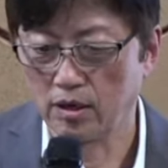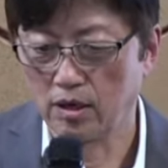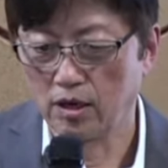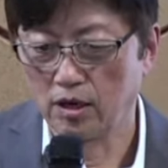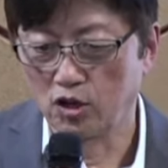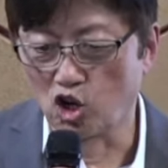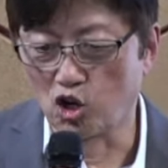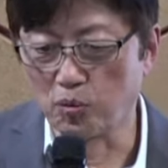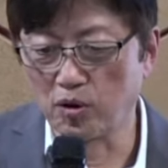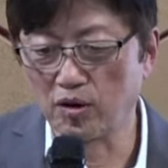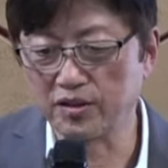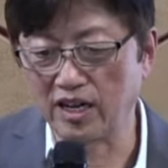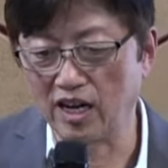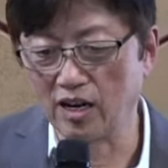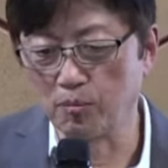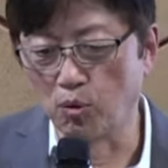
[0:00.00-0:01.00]
여러분과
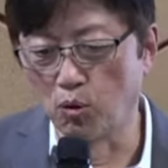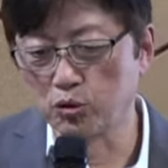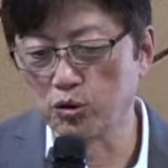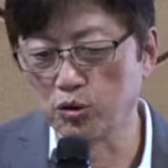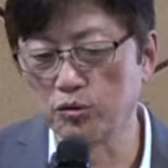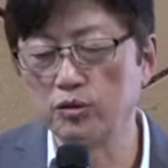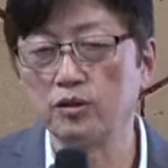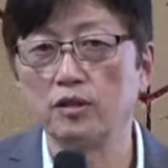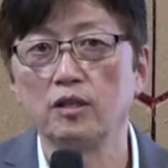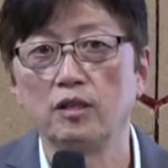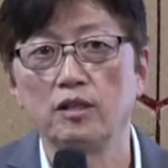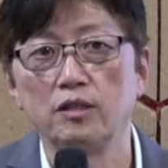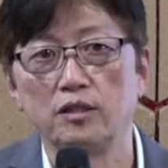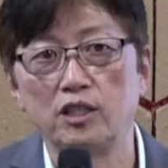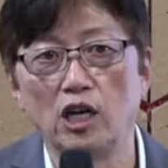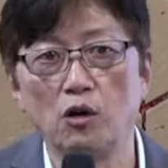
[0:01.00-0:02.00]
나의 모든
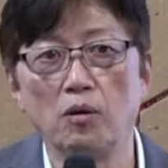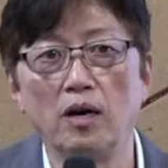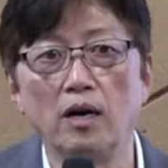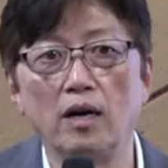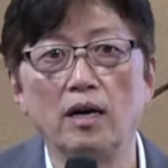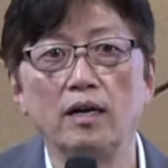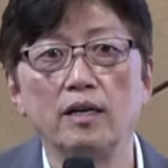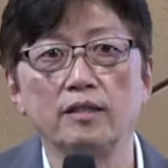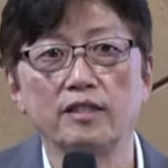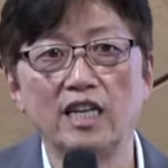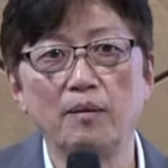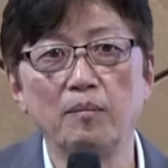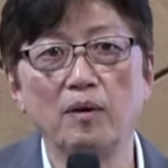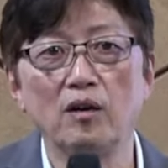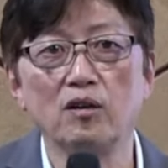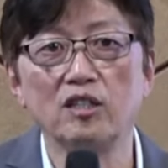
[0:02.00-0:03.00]
죄와
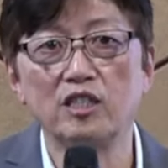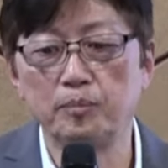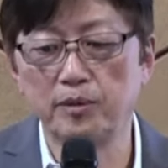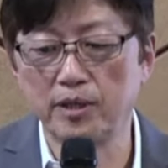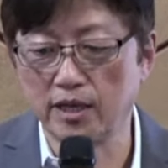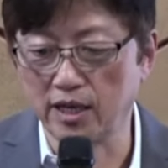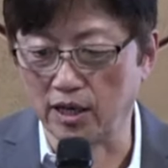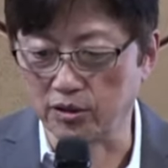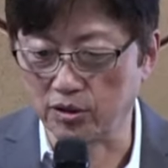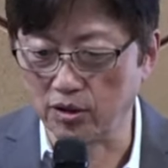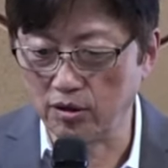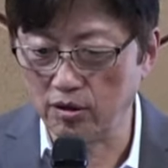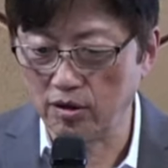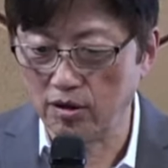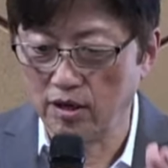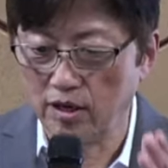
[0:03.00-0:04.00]
사망을
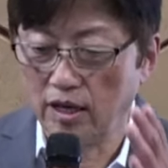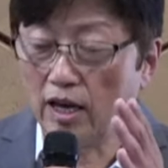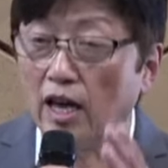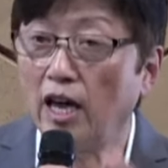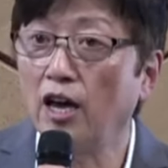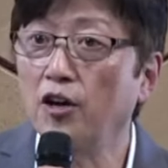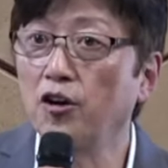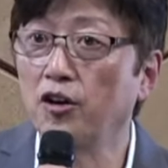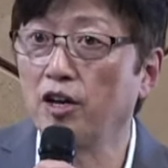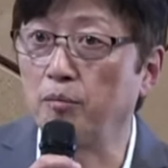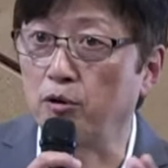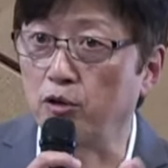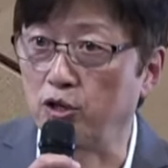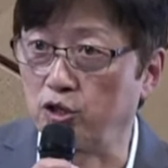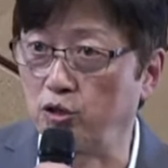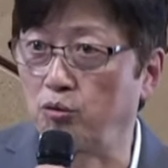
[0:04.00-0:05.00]
십자가에서 해결해
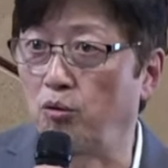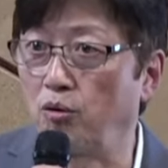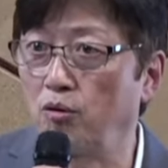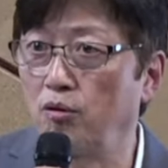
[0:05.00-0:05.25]
버리시고